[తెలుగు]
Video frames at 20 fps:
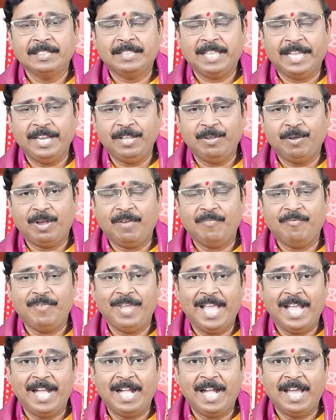తన యొక్క
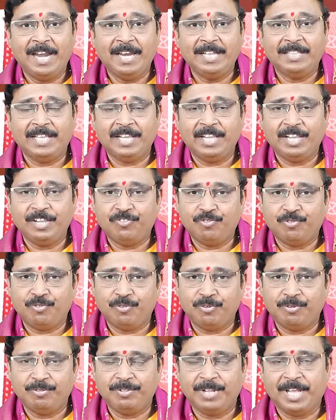వేగాన్ని
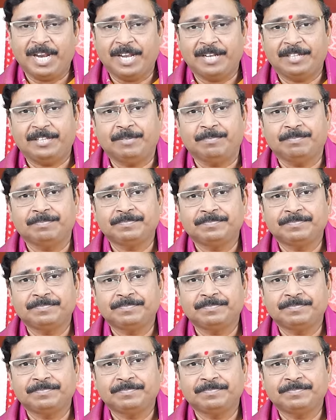తగ్గించుకుంటుంది అని అర్థం